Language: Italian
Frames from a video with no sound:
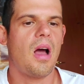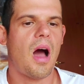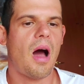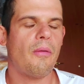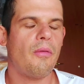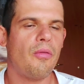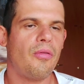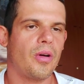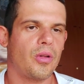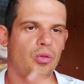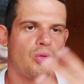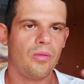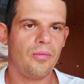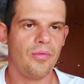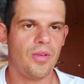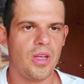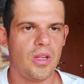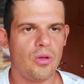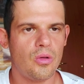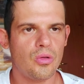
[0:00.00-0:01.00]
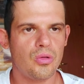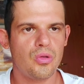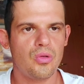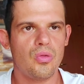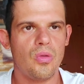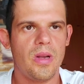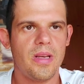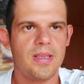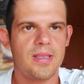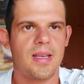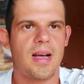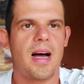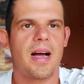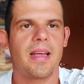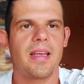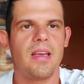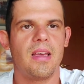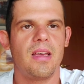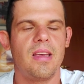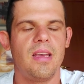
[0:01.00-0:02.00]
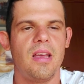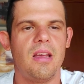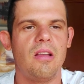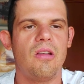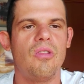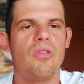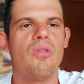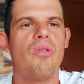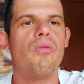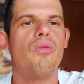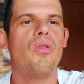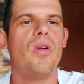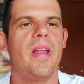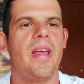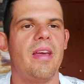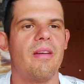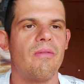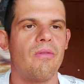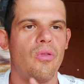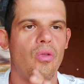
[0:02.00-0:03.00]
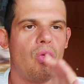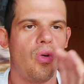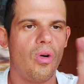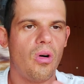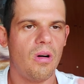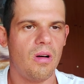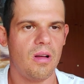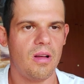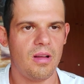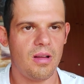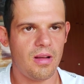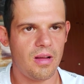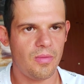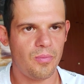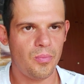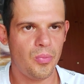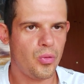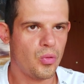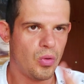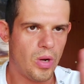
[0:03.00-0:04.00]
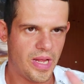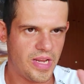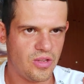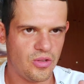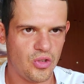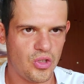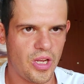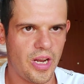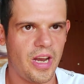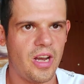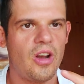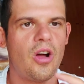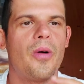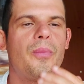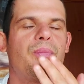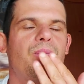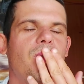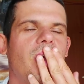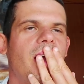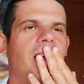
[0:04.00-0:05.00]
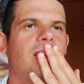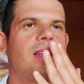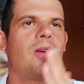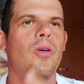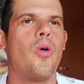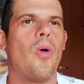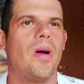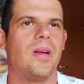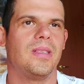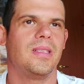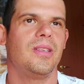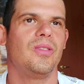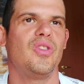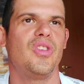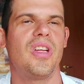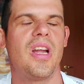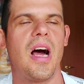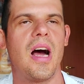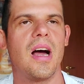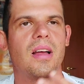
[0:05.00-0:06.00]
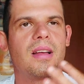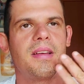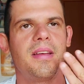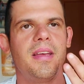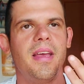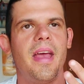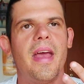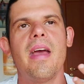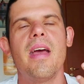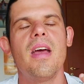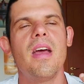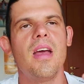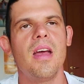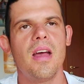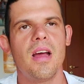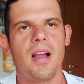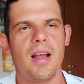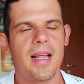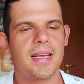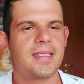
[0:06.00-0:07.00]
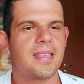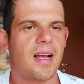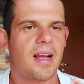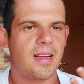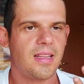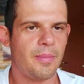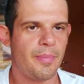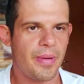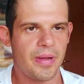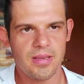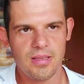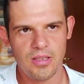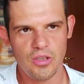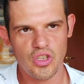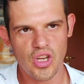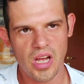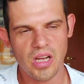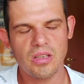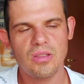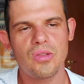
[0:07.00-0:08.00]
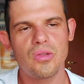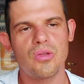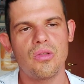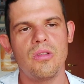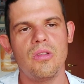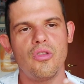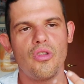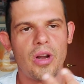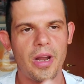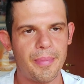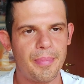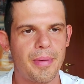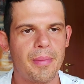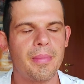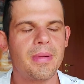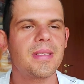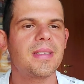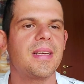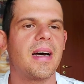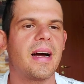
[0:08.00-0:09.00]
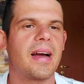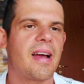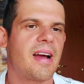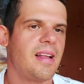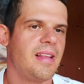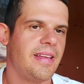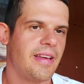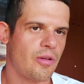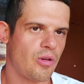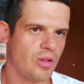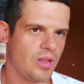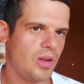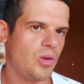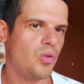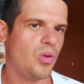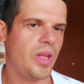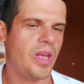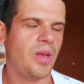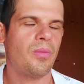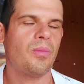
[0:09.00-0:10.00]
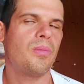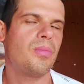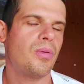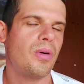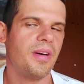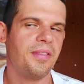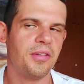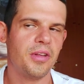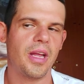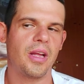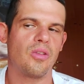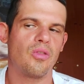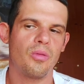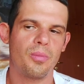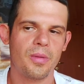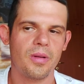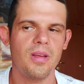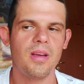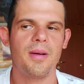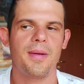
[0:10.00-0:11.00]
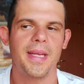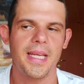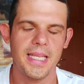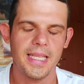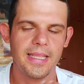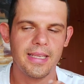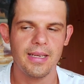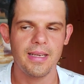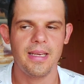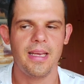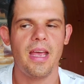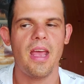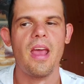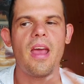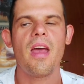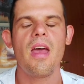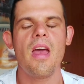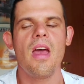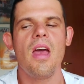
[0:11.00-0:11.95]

avevo fatto un video sulle saghe che non volevo eh, più leggere, no? E tra queste c'era anche la saga di Percy Jackson, non la prima saga, Gli eroi dell'Olimpo, e avevo detto praticamente che